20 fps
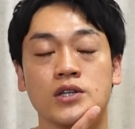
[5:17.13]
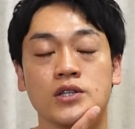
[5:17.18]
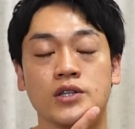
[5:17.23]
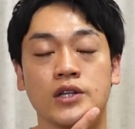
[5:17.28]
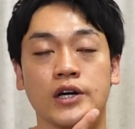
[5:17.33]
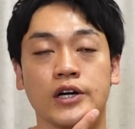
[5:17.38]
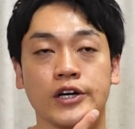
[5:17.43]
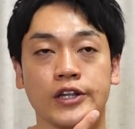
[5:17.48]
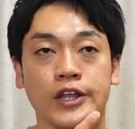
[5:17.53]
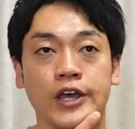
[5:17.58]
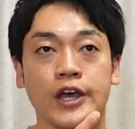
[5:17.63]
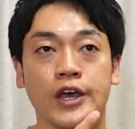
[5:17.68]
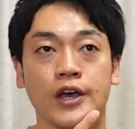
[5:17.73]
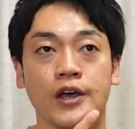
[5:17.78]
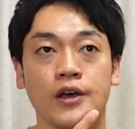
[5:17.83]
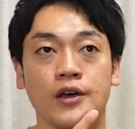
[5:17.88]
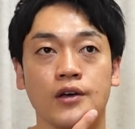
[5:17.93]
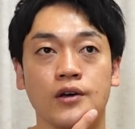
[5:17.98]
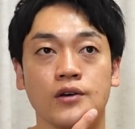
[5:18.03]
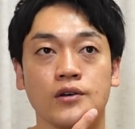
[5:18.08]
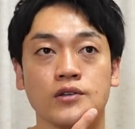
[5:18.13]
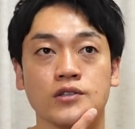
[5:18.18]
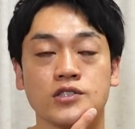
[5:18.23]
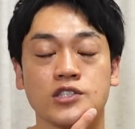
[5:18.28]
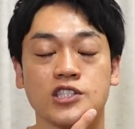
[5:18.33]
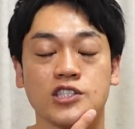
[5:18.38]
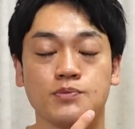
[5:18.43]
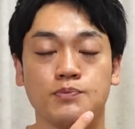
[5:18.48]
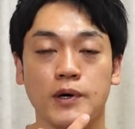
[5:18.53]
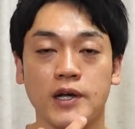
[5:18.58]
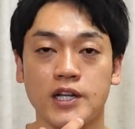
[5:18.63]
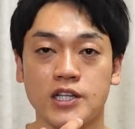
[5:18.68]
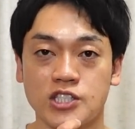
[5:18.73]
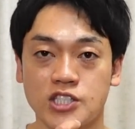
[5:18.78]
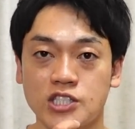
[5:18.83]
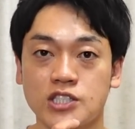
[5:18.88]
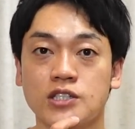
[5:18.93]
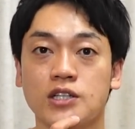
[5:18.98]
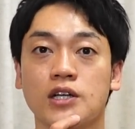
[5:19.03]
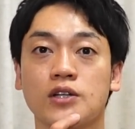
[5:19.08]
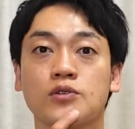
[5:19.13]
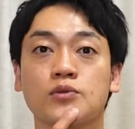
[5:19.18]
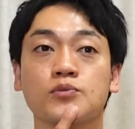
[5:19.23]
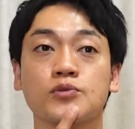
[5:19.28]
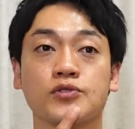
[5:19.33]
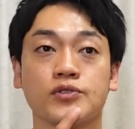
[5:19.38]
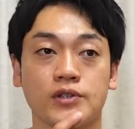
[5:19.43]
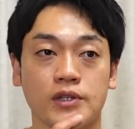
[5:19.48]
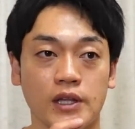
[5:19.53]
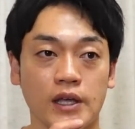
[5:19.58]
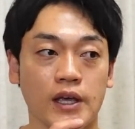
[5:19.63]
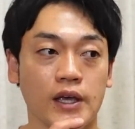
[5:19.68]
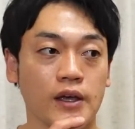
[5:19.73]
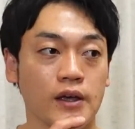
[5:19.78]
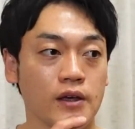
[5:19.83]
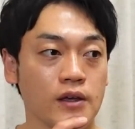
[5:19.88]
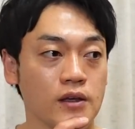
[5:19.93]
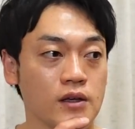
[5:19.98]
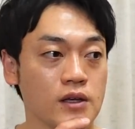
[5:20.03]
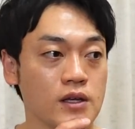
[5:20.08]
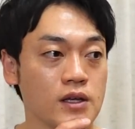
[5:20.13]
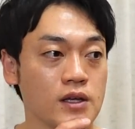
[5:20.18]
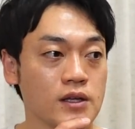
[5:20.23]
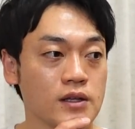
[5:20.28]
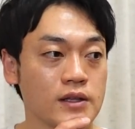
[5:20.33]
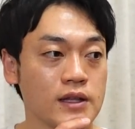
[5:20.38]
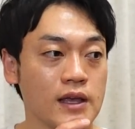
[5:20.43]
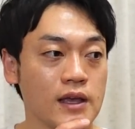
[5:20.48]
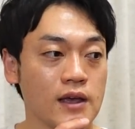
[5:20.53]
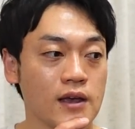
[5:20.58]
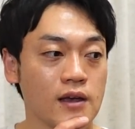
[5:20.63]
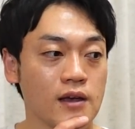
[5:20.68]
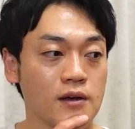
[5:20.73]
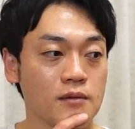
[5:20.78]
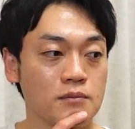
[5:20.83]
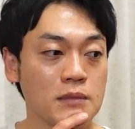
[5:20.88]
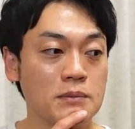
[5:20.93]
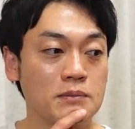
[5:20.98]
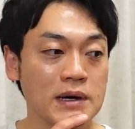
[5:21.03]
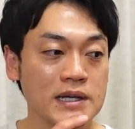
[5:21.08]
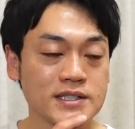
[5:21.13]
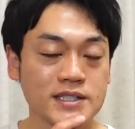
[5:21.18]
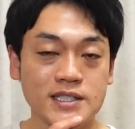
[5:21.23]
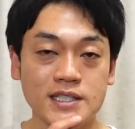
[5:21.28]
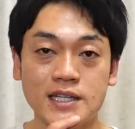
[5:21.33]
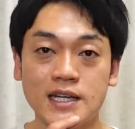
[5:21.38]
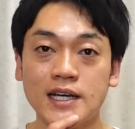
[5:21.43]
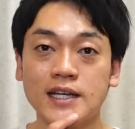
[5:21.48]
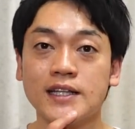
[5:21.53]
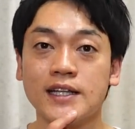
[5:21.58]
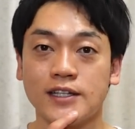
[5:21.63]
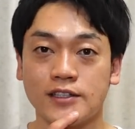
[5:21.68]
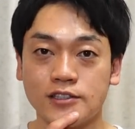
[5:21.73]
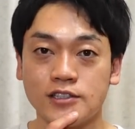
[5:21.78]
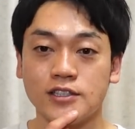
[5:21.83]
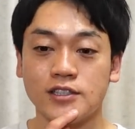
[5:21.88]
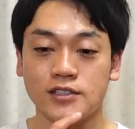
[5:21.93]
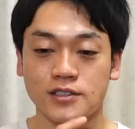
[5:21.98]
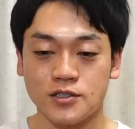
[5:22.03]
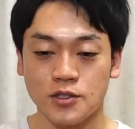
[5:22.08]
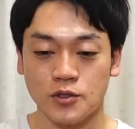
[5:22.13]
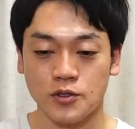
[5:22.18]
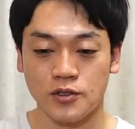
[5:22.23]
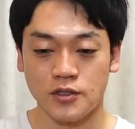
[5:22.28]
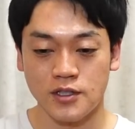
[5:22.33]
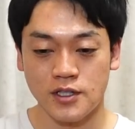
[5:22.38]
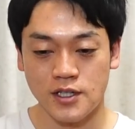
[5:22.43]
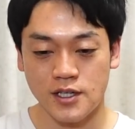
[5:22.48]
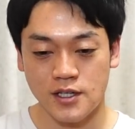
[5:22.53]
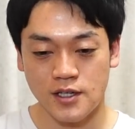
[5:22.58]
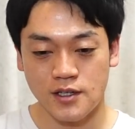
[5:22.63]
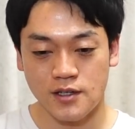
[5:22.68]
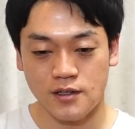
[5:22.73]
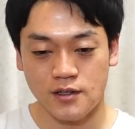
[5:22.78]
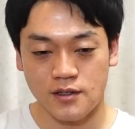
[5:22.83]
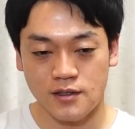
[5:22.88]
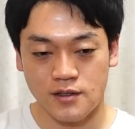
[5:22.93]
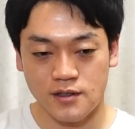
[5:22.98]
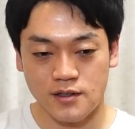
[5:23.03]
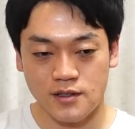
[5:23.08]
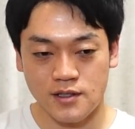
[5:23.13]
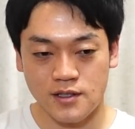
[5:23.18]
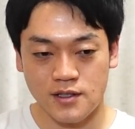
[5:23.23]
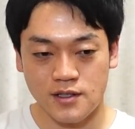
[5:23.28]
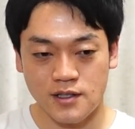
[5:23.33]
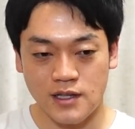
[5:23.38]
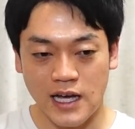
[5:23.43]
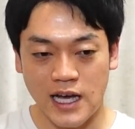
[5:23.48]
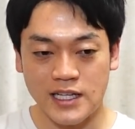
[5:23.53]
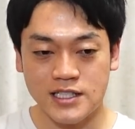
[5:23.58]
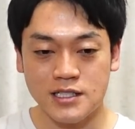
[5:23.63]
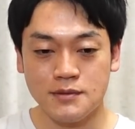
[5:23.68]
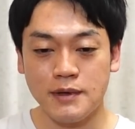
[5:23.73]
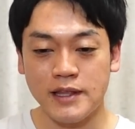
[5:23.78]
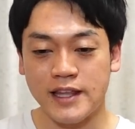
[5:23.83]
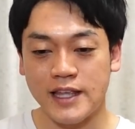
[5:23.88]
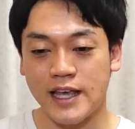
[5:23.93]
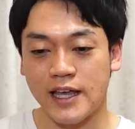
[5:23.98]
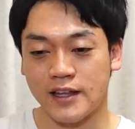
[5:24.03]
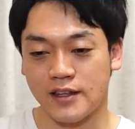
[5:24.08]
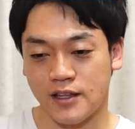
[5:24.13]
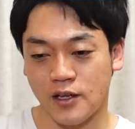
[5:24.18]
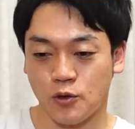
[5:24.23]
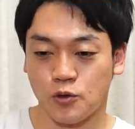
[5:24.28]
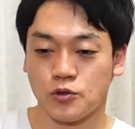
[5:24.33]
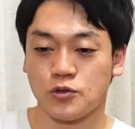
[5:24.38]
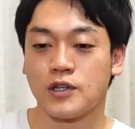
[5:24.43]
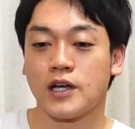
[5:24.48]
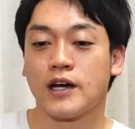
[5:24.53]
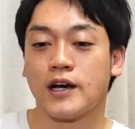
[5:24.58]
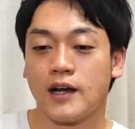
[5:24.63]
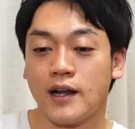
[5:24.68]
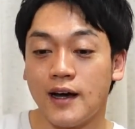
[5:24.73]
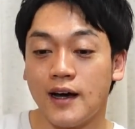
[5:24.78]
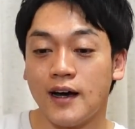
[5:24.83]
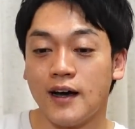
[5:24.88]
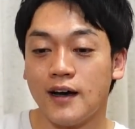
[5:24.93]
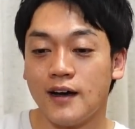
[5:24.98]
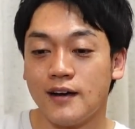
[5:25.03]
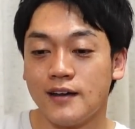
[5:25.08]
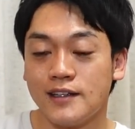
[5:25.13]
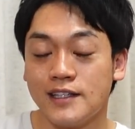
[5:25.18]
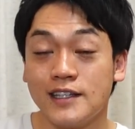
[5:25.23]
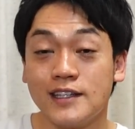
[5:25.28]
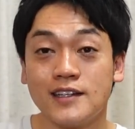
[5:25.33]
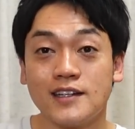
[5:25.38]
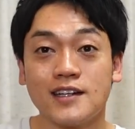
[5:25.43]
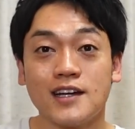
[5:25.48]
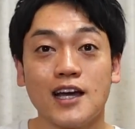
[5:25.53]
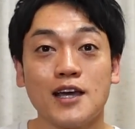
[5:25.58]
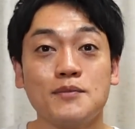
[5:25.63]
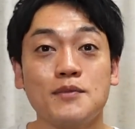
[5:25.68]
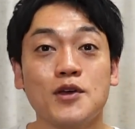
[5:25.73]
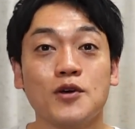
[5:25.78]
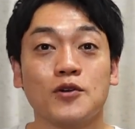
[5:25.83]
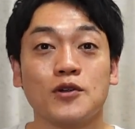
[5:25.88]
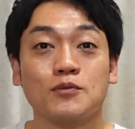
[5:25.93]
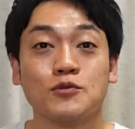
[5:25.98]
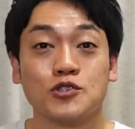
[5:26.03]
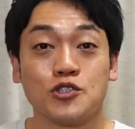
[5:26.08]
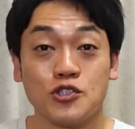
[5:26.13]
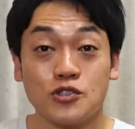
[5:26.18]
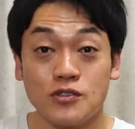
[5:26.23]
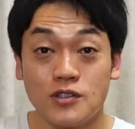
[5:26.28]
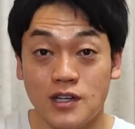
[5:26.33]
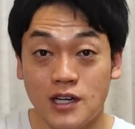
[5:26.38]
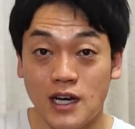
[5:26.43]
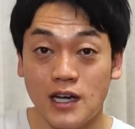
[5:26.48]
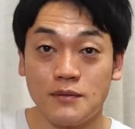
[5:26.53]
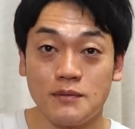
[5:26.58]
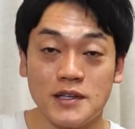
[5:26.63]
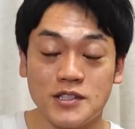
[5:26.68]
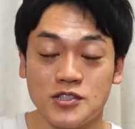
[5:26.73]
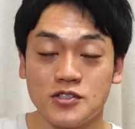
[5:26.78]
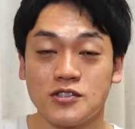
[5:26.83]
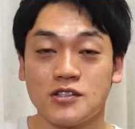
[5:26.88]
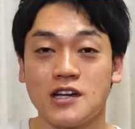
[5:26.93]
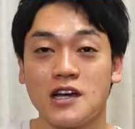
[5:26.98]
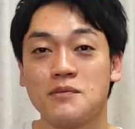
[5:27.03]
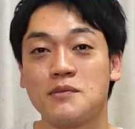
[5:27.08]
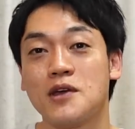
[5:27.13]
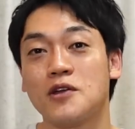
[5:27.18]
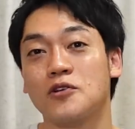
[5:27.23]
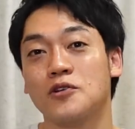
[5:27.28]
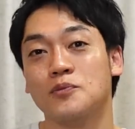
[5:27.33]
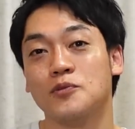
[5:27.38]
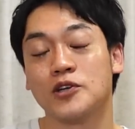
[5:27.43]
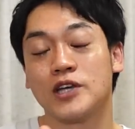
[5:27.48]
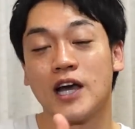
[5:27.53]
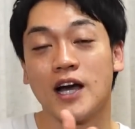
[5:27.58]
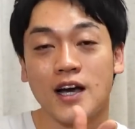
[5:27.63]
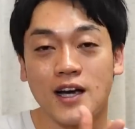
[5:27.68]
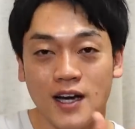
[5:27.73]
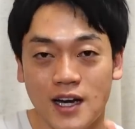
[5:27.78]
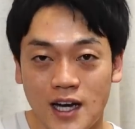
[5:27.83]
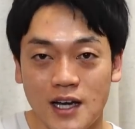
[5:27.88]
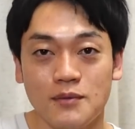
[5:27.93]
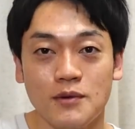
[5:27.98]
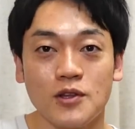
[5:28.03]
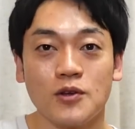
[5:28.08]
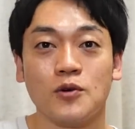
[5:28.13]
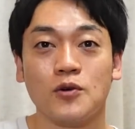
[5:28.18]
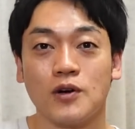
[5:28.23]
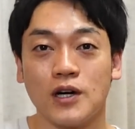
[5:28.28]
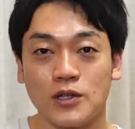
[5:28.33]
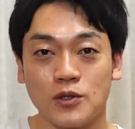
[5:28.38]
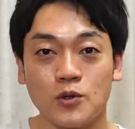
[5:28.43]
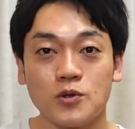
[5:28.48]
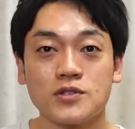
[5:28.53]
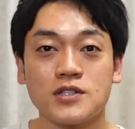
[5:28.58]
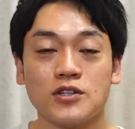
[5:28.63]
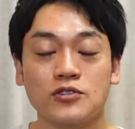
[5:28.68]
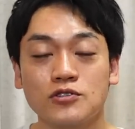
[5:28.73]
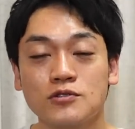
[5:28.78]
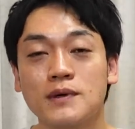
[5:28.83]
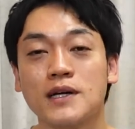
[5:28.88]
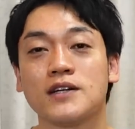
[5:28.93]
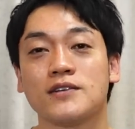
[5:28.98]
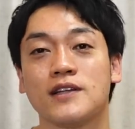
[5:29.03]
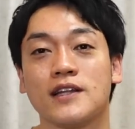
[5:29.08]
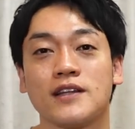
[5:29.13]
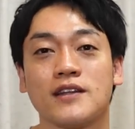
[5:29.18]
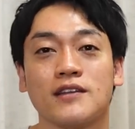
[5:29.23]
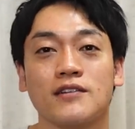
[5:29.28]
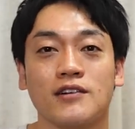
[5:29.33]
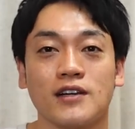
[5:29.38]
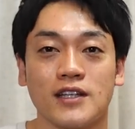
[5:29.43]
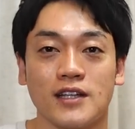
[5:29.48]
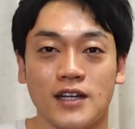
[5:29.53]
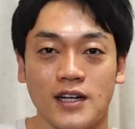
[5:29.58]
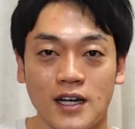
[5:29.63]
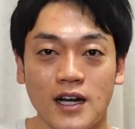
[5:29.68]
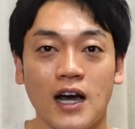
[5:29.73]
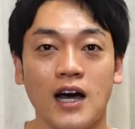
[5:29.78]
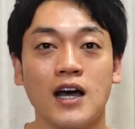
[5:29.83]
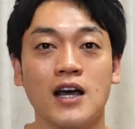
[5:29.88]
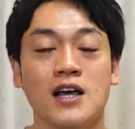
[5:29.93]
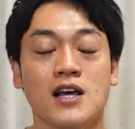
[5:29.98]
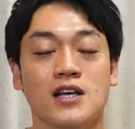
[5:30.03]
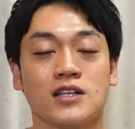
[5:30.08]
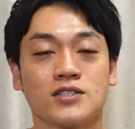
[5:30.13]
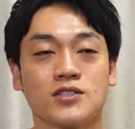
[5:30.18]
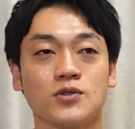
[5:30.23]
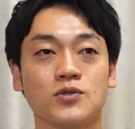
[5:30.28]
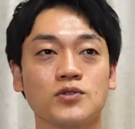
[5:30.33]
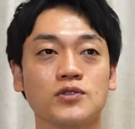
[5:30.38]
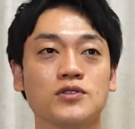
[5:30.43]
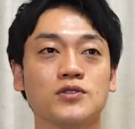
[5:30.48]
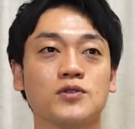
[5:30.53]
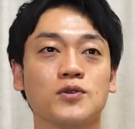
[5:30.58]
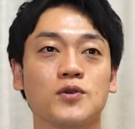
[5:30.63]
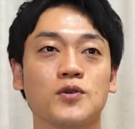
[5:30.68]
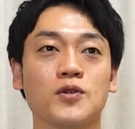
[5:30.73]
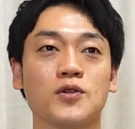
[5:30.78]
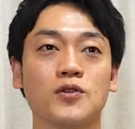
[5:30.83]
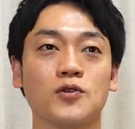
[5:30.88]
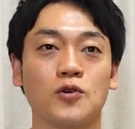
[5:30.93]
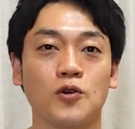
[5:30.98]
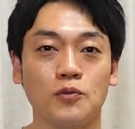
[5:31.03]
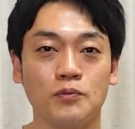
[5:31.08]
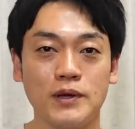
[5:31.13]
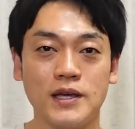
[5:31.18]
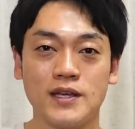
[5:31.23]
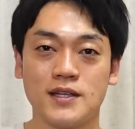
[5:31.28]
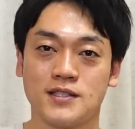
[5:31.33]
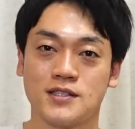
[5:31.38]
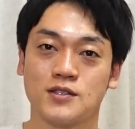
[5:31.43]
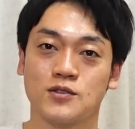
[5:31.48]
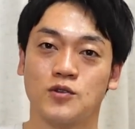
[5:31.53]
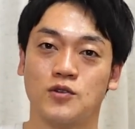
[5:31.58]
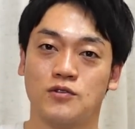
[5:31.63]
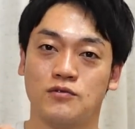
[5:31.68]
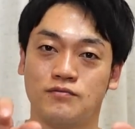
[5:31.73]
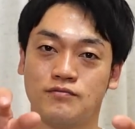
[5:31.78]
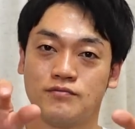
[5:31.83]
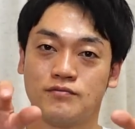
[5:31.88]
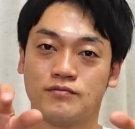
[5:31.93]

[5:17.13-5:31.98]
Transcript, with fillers: なんかね素晴らしいなと思ってで、まあ、間違いなくその初めてやったことだから1回目よりも10回目10回目よりも100回目の方が当然上手くなってるわけだからそういうところのこうベースの